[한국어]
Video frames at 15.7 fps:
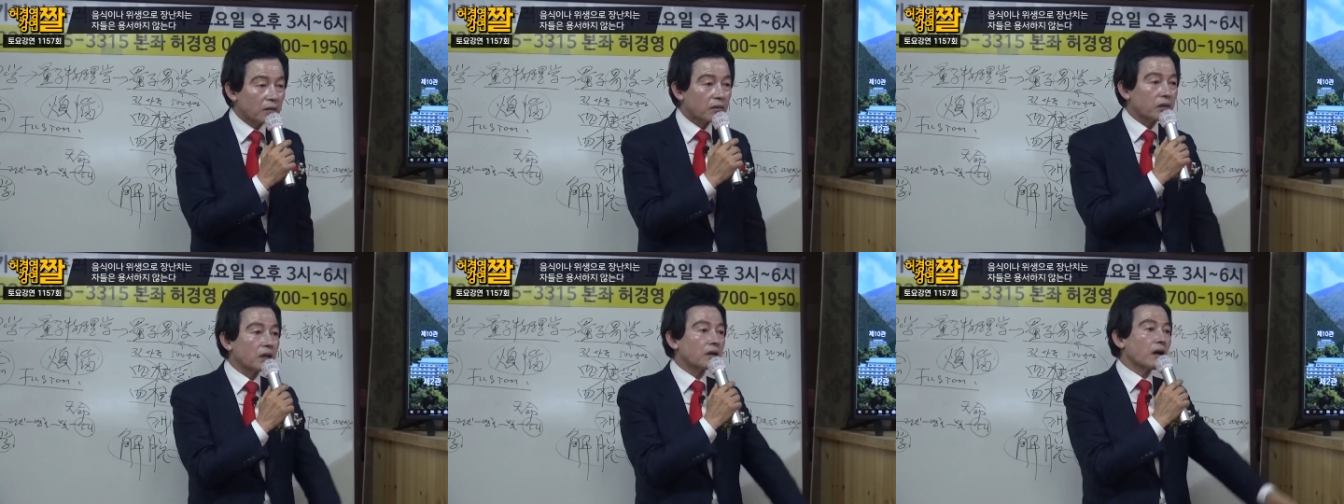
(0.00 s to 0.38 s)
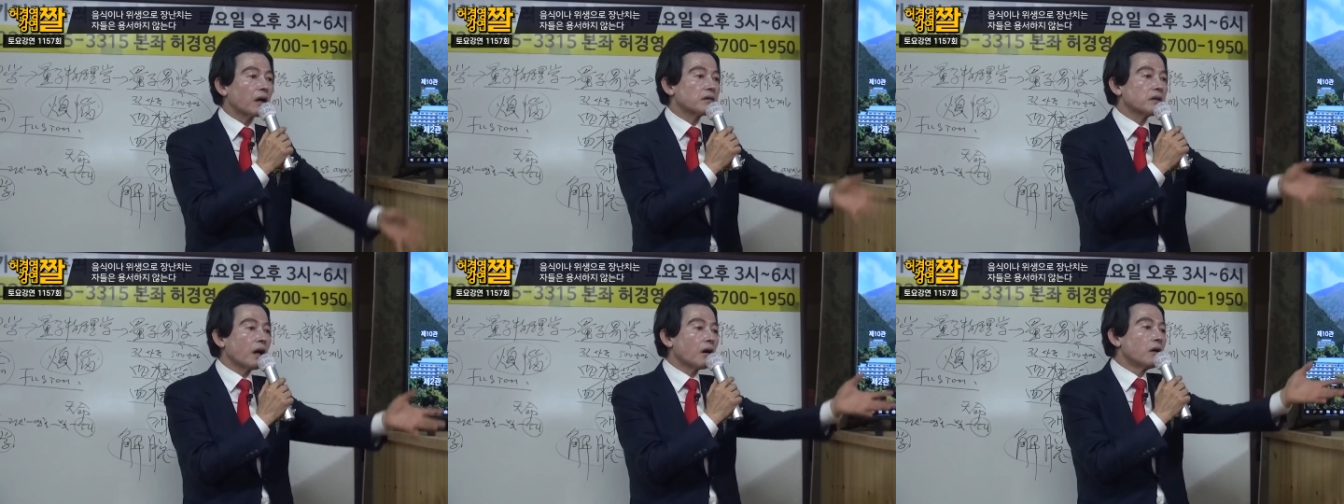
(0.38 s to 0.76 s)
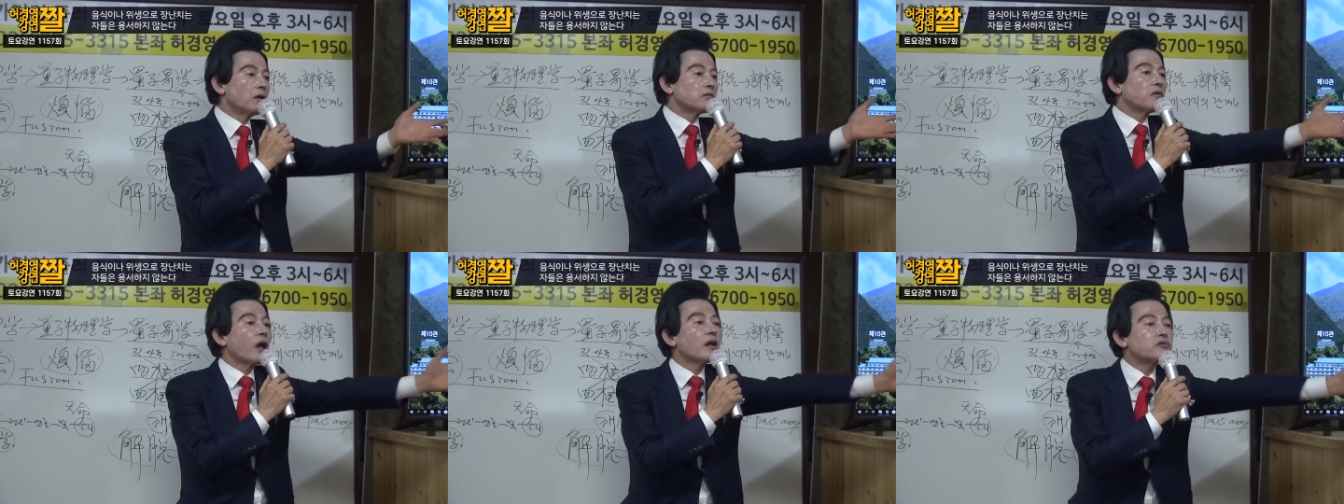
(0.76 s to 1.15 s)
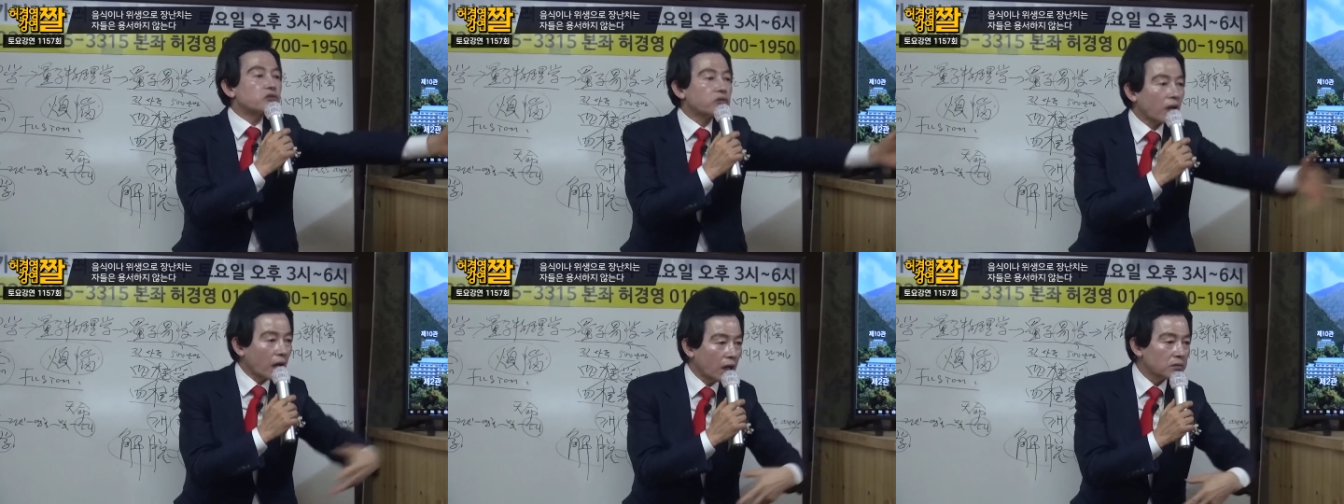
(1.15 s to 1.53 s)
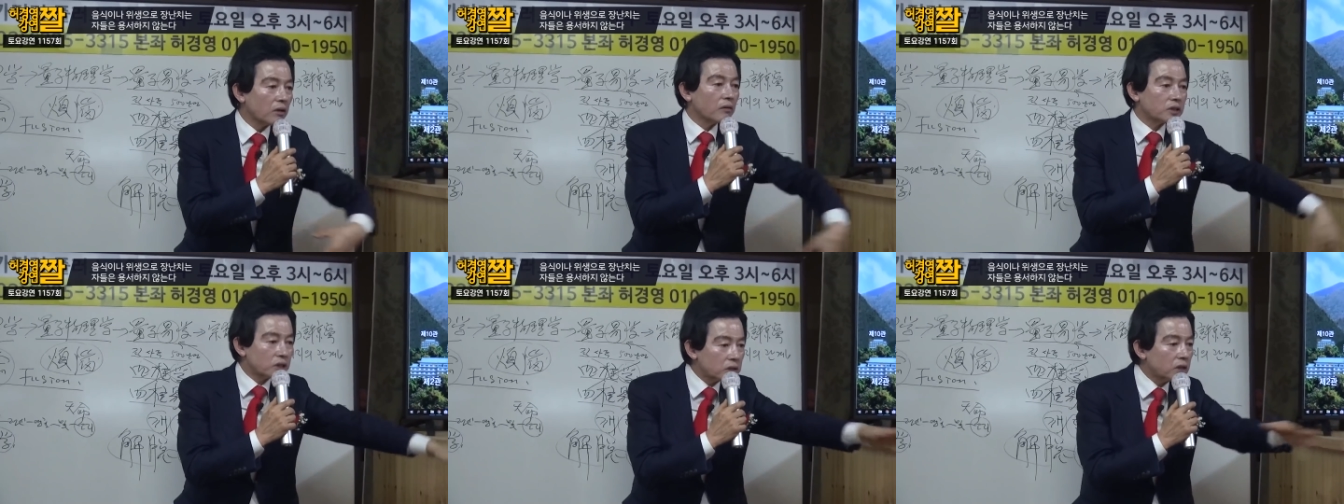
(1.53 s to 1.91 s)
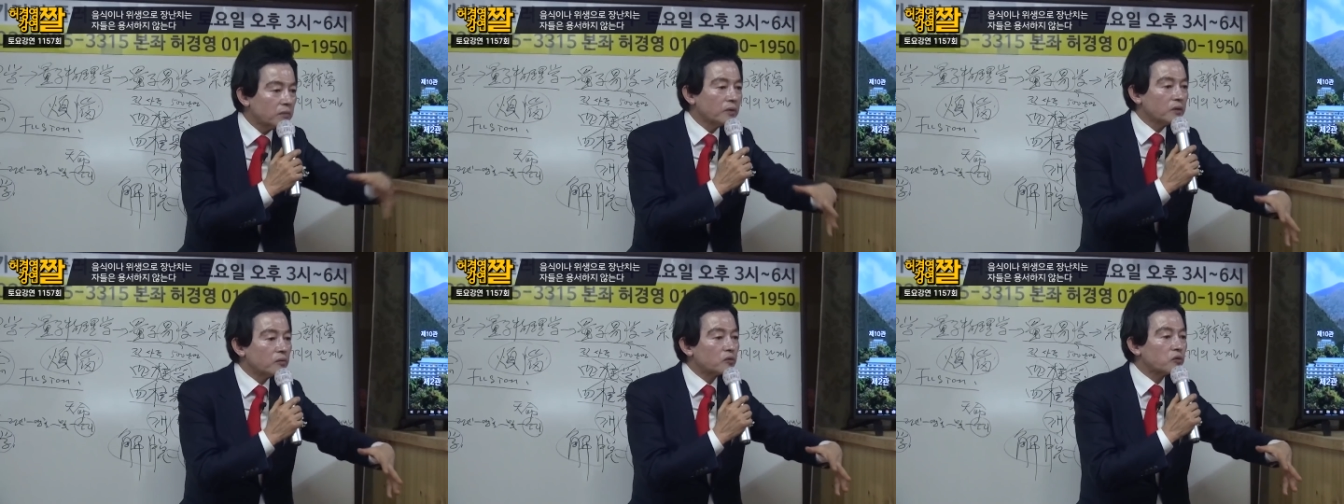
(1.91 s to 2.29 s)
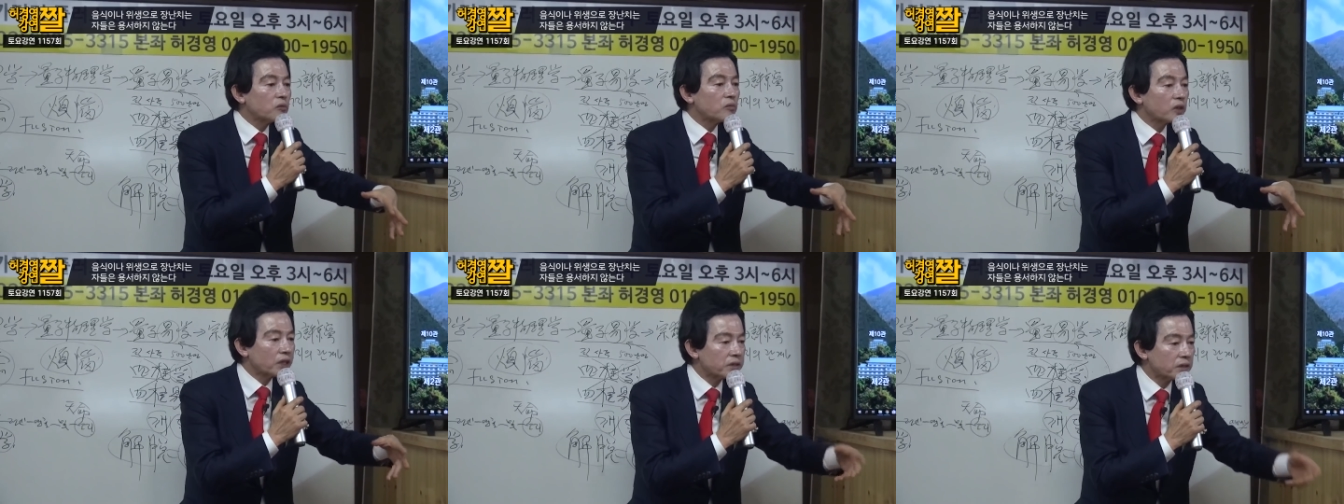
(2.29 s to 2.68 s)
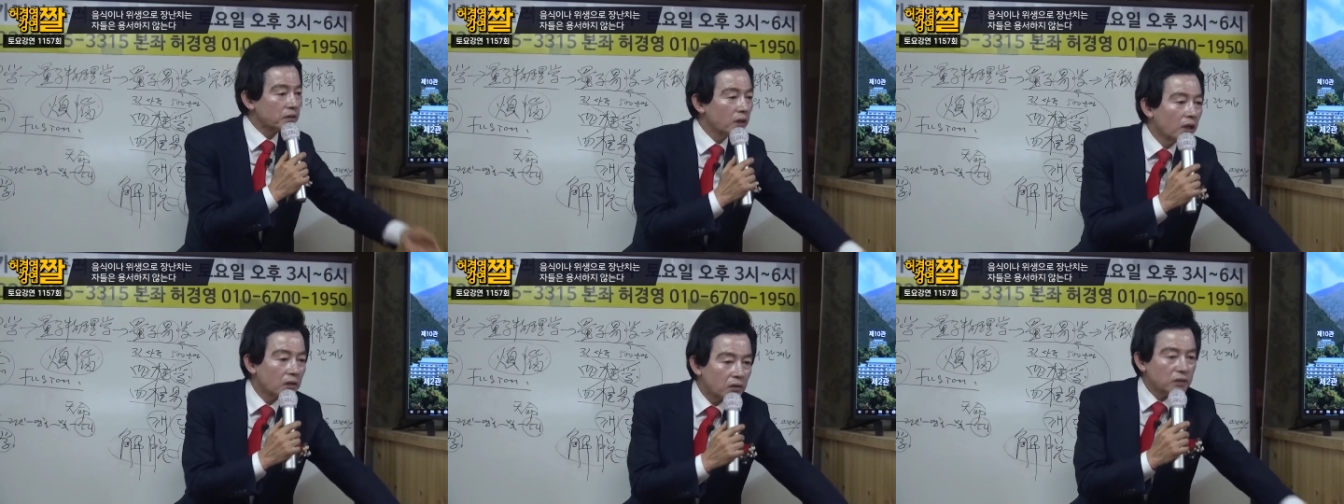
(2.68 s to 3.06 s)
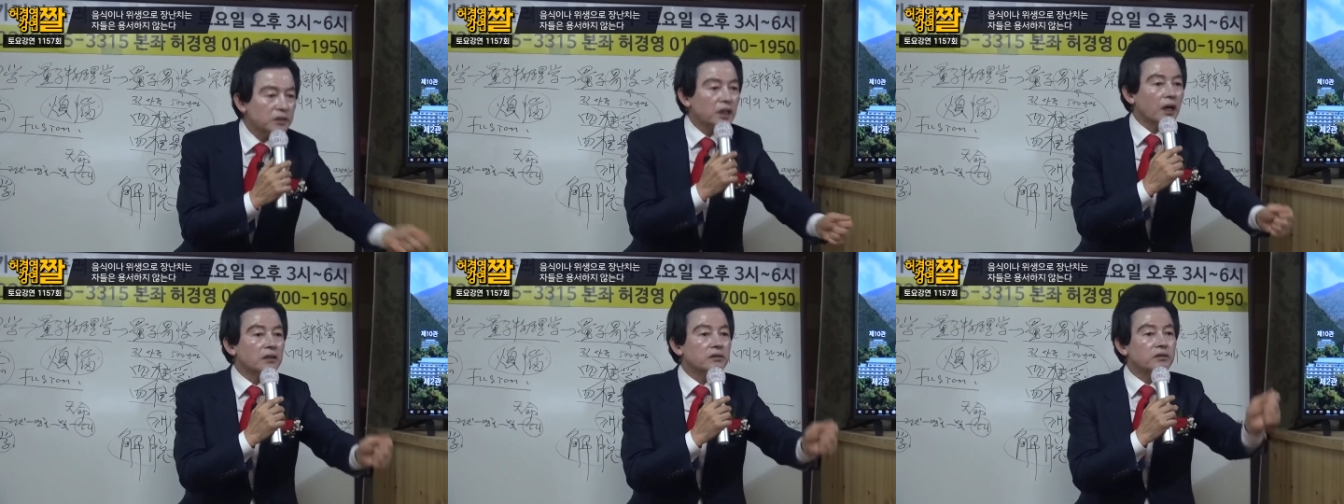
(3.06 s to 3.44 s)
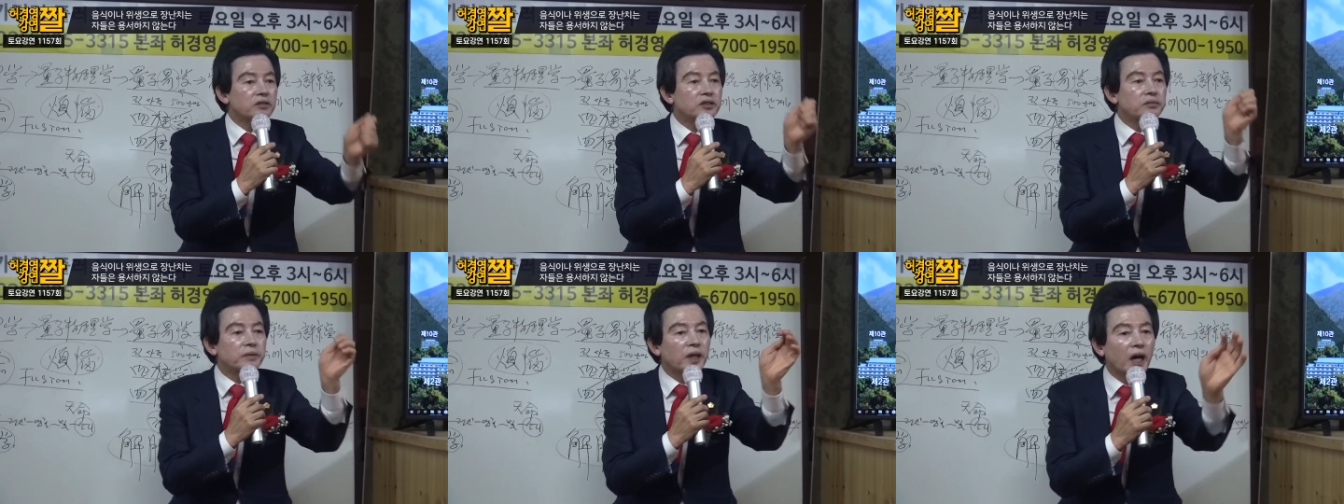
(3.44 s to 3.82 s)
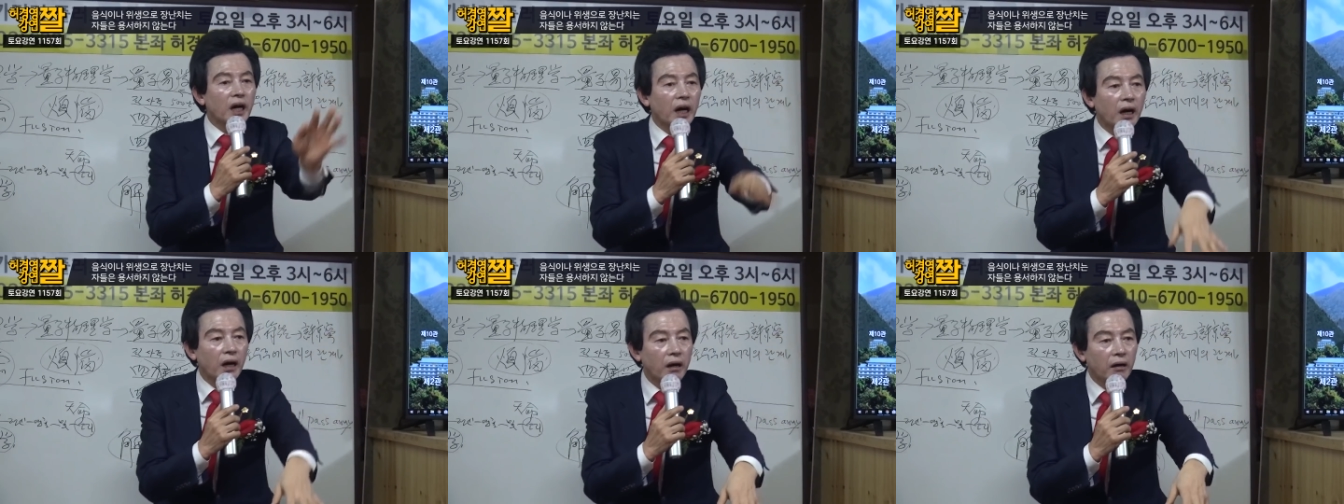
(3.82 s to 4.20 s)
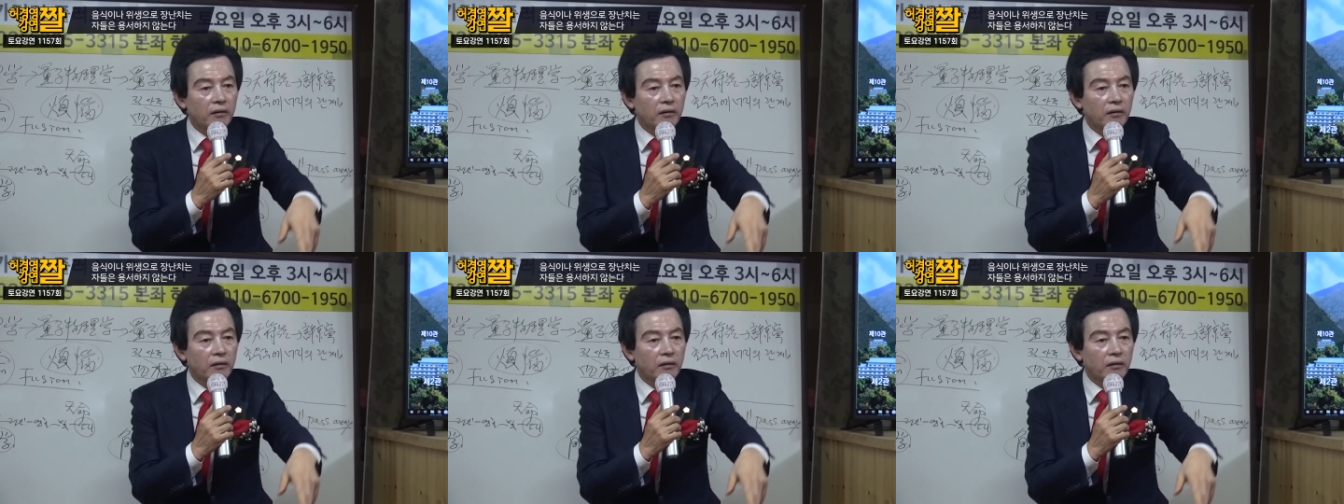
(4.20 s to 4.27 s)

그러니까 그냥 대충 해가지고 시커먼 국물에서 건져가지고 뒤집어놔.